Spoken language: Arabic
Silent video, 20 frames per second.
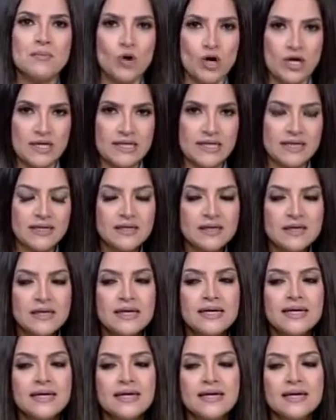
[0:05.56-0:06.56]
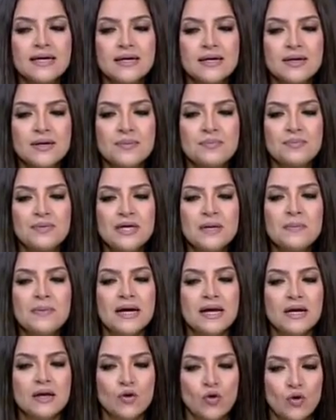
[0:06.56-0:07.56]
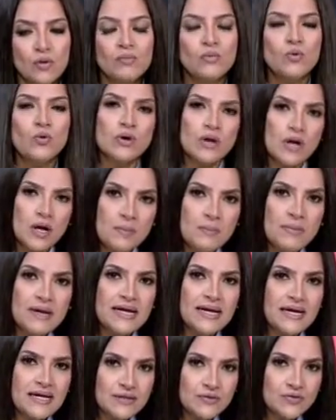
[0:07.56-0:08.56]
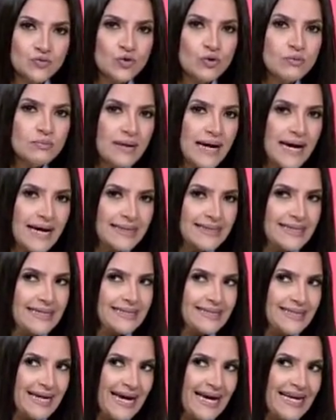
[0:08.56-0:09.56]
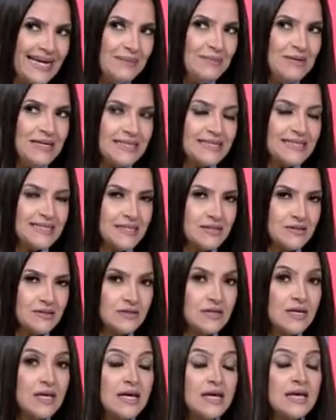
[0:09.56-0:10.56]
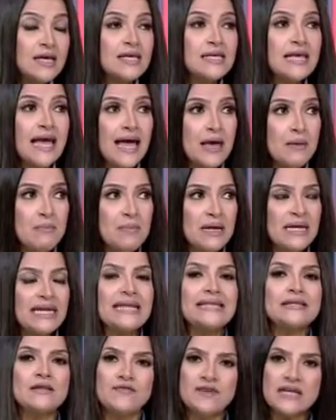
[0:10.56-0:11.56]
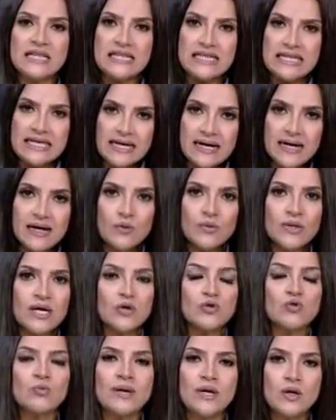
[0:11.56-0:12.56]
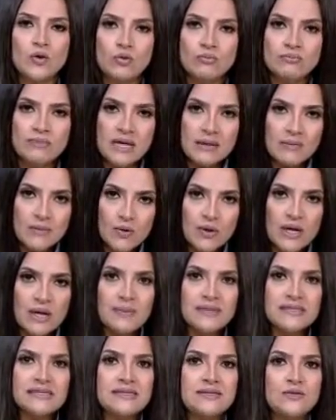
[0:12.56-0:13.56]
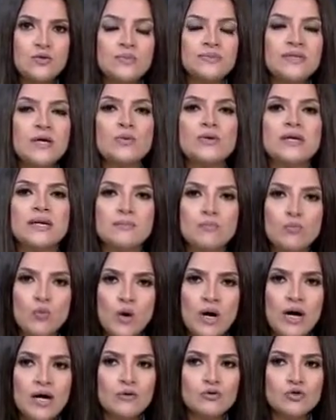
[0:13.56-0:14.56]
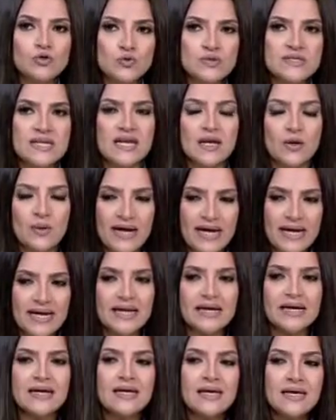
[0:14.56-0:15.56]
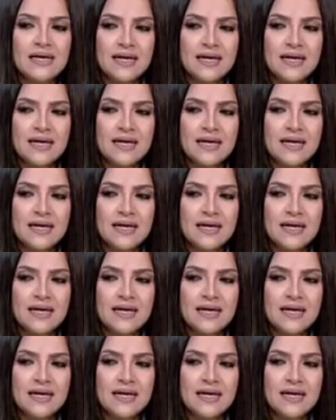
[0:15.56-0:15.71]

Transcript: معينة آه، بيبقى الأم والأب هنا عندهم يعني حل من الاتنين يا إما الالتفات ليها وياخدوا بالهم من الموهبة دي ويبدأوا ينموها خصوصا لو حاجة